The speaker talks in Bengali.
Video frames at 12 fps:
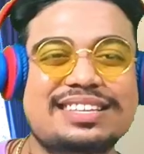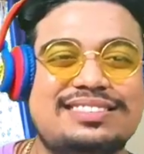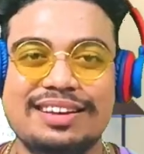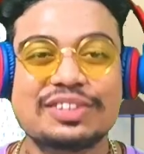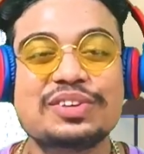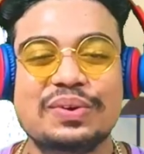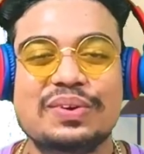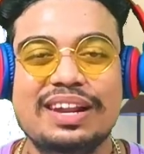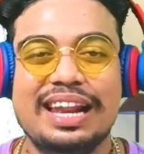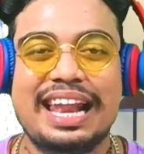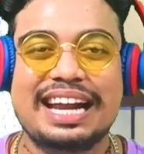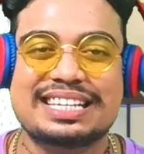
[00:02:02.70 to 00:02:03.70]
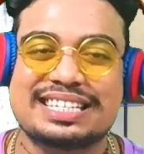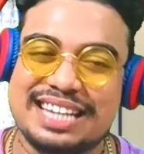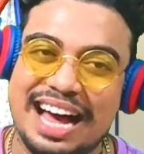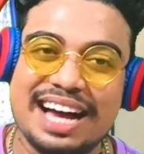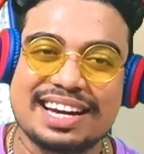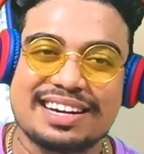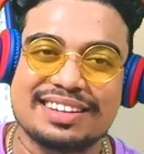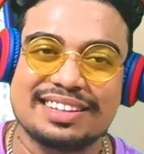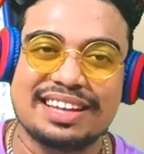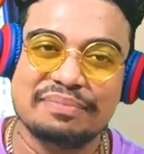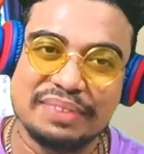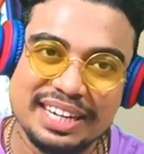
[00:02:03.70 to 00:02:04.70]
দাস সো লেট স্টার্ট
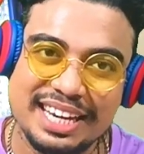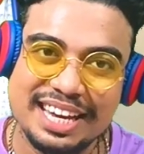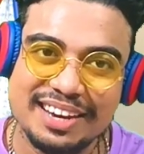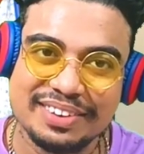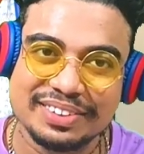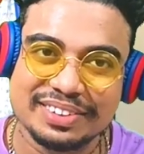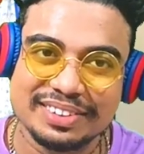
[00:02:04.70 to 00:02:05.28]
দ্য ভিডিও